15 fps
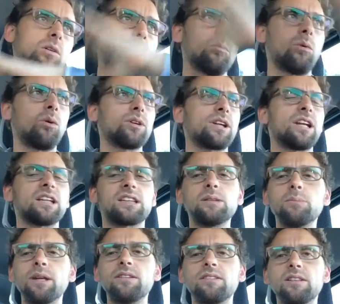bon, il y en a qui
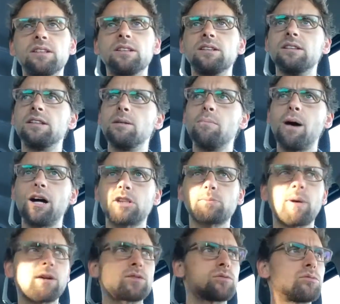mettent des, bâches
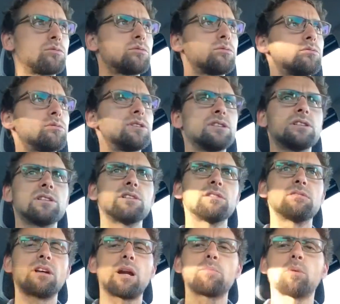par-dessus ou
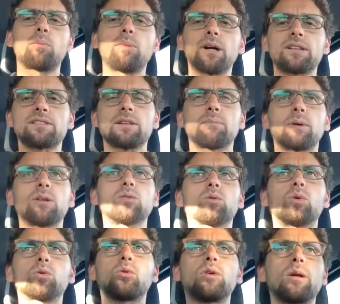des, pour pas que ça prenne
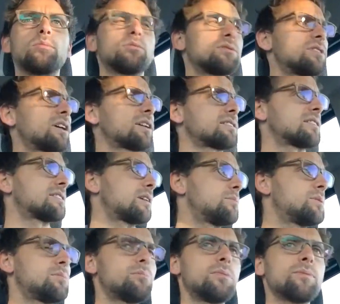trop trop la poussière et que ça
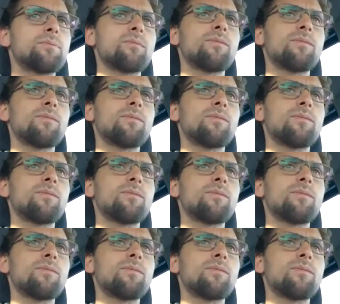s'abîme.